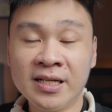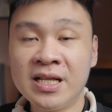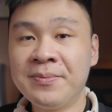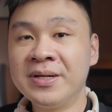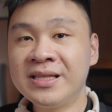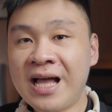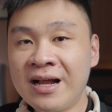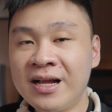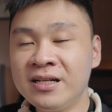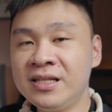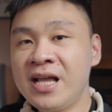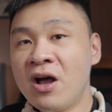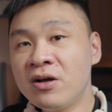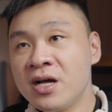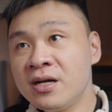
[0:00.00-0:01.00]
那么，当然你
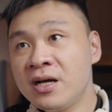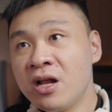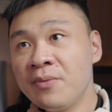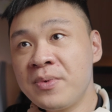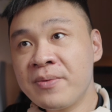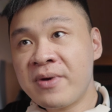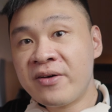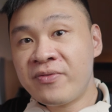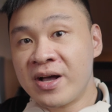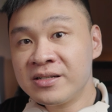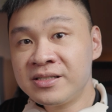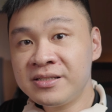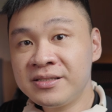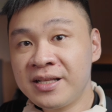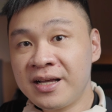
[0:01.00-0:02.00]
要更高的编码方
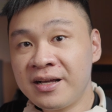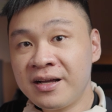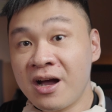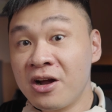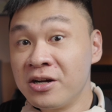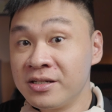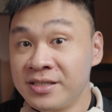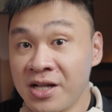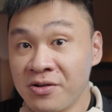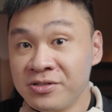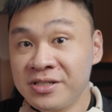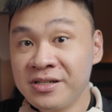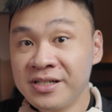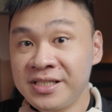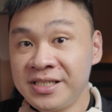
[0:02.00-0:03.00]
式的耳罩
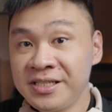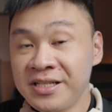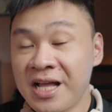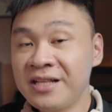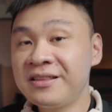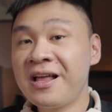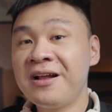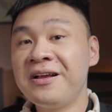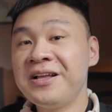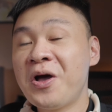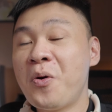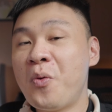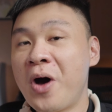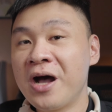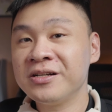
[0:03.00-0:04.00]
式耳机，那你当然要
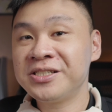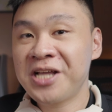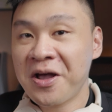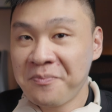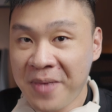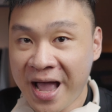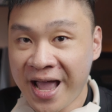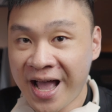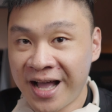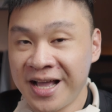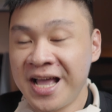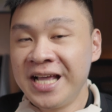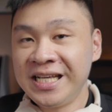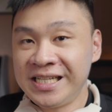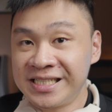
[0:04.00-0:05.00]
网上买啊。
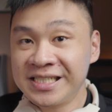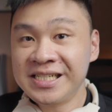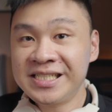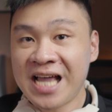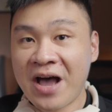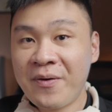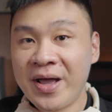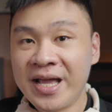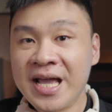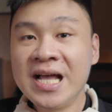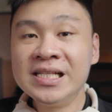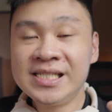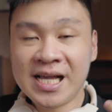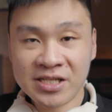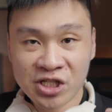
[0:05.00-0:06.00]
以这个价位，
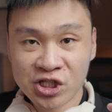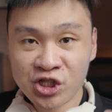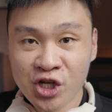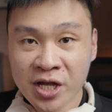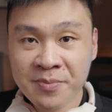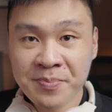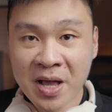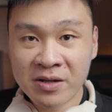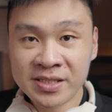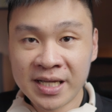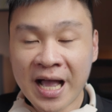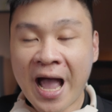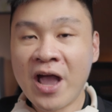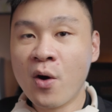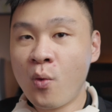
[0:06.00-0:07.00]
这样的声音表现
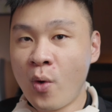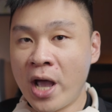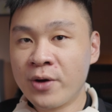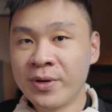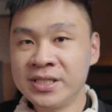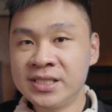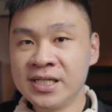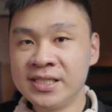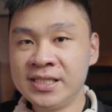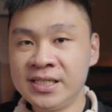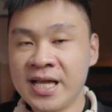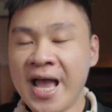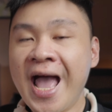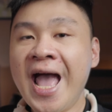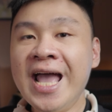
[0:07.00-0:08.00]
还有外观设计。
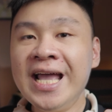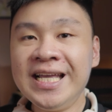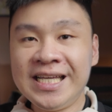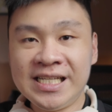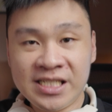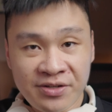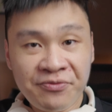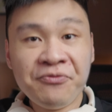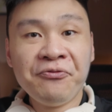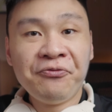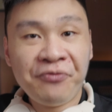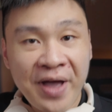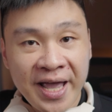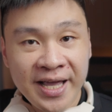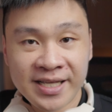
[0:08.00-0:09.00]
已经
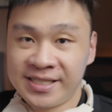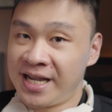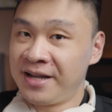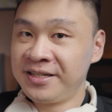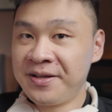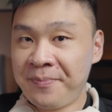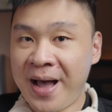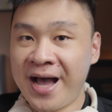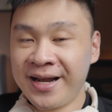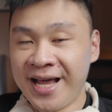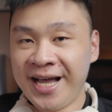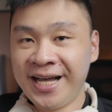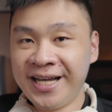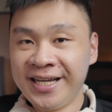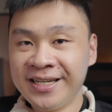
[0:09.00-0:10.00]
非常的棒
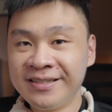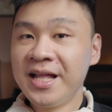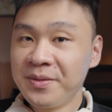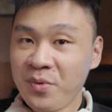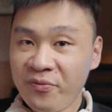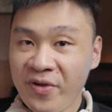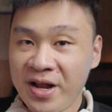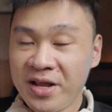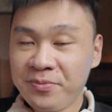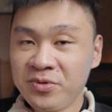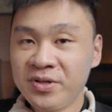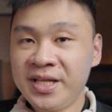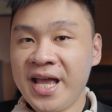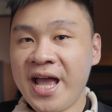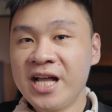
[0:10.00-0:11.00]
了。那么飞利
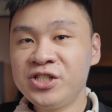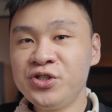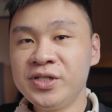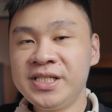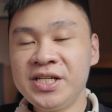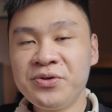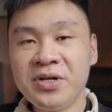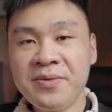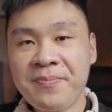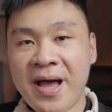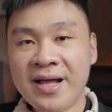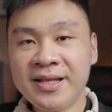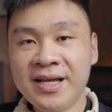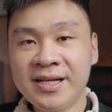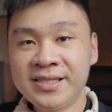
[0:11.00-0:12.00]
浦 TH 七五零
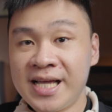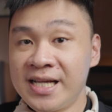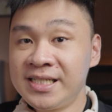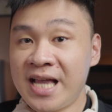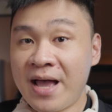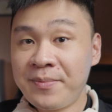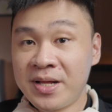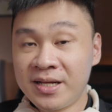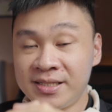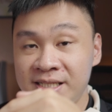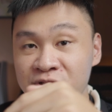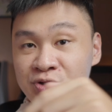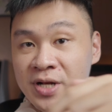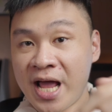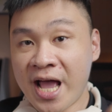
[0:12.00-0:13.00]
八呢，在下面的资
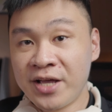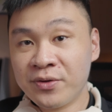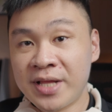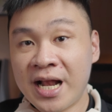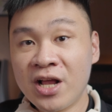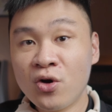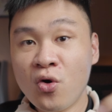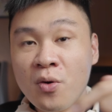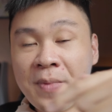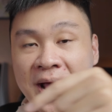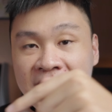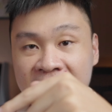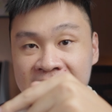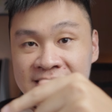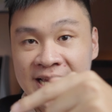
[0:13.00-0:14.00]
讯栏有它的购买
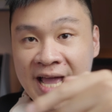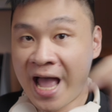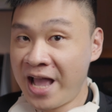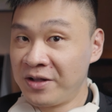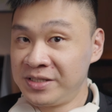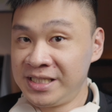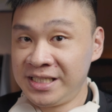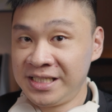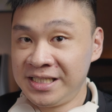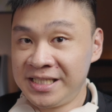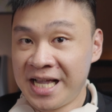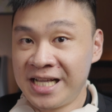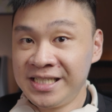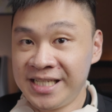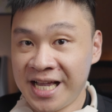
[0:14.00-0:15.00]
链接，还有期
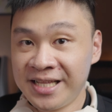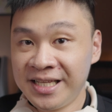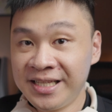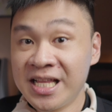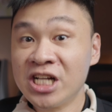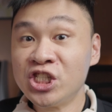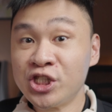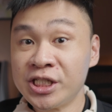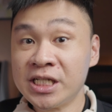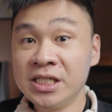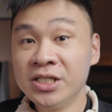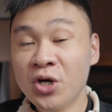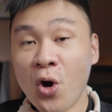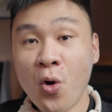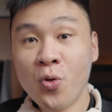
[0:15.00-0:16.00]
间限定的折
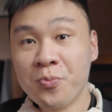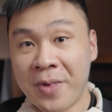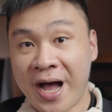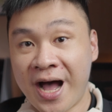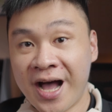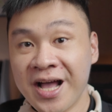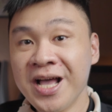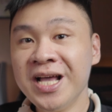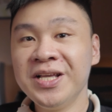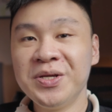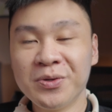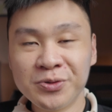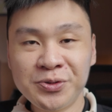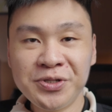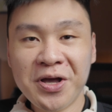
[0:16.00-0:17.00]
扣码，
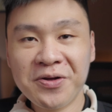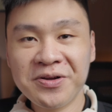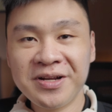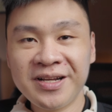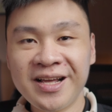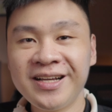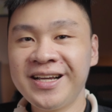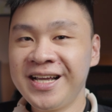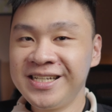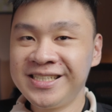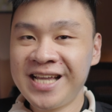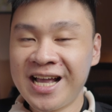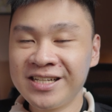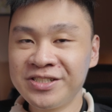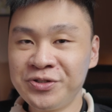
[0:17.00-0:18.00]
有需要的人可以
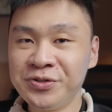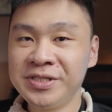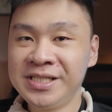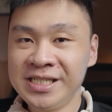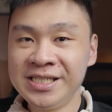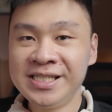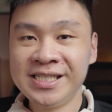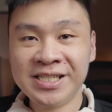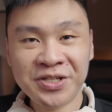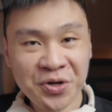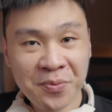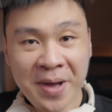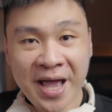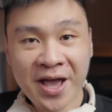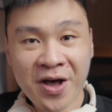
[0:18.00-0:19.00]
上去进行购
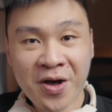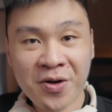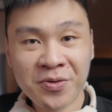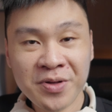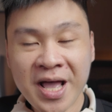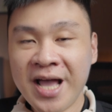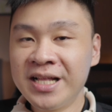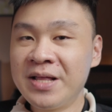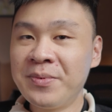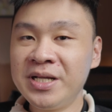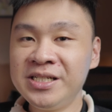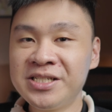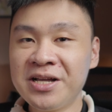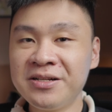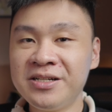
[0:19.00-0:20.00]
买哦。那么
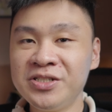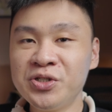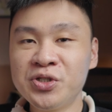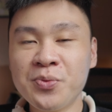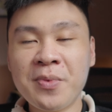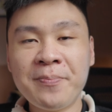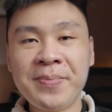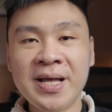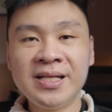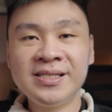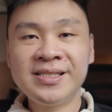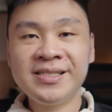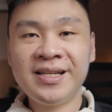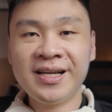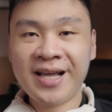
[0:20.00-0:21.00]
以上呢就是我们本
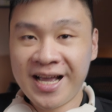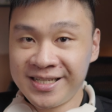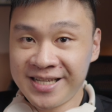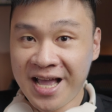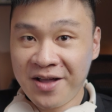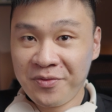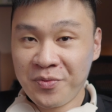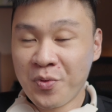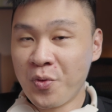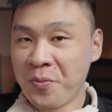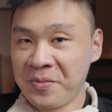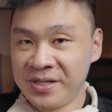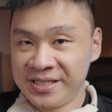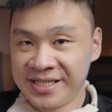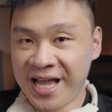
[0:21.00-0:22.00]
次的开箱，我
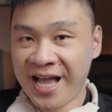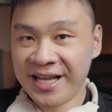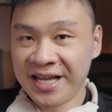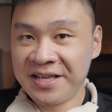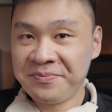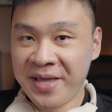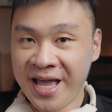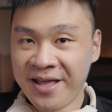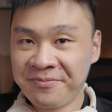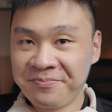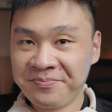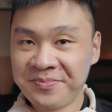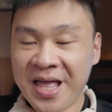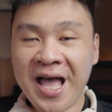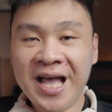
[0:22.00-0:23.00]
们下一个影片
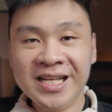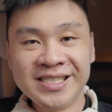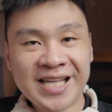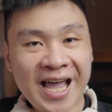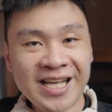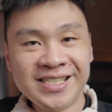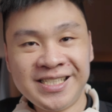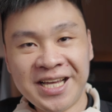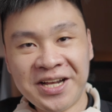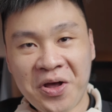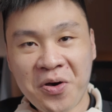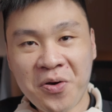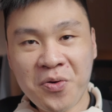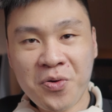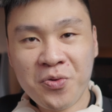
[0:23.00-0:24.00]
再见
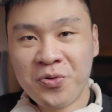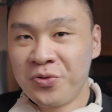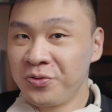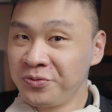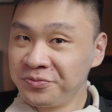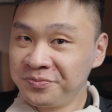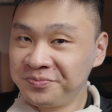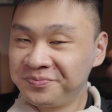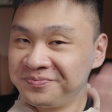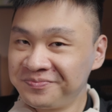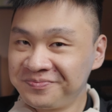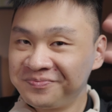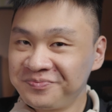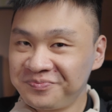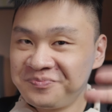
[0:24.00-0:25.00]
喽，
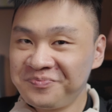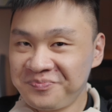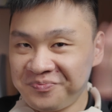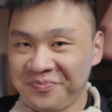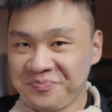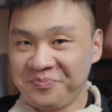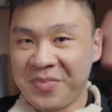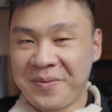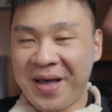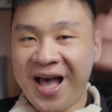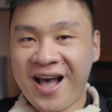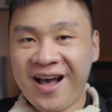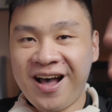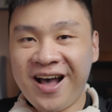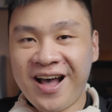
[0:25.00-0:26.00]
拜
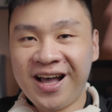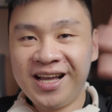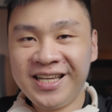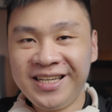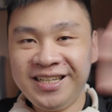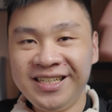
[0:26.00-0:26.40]
拜。